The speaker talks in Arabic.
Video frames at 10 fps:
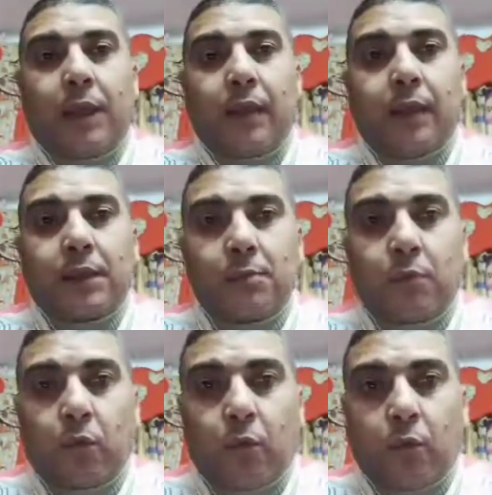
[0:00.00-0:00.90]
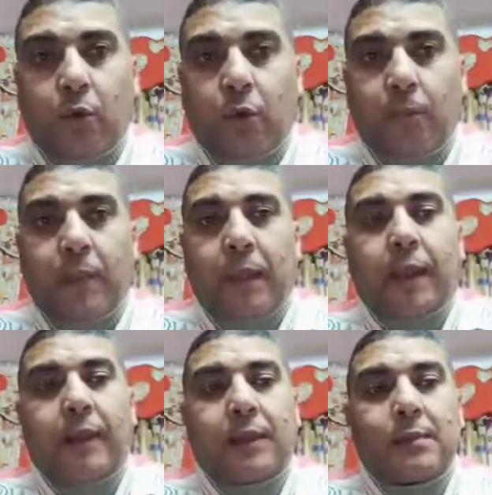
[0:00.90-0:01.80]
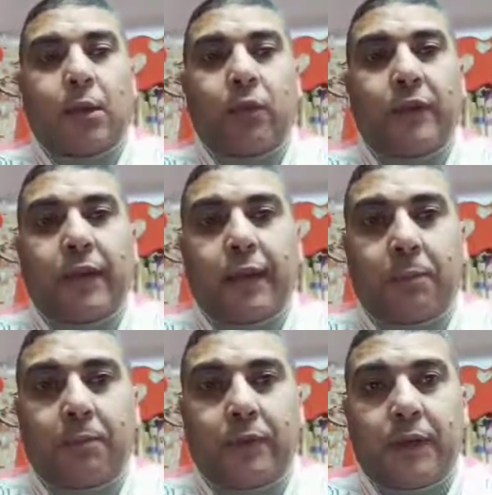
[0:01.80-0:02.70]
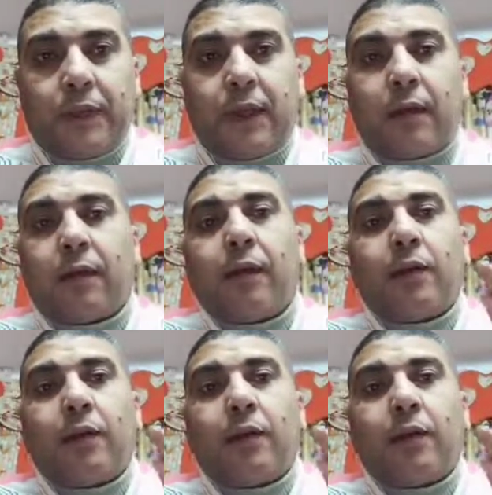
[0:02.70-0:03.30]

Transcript: لازم يقول لكم لازم لو في عيب فينا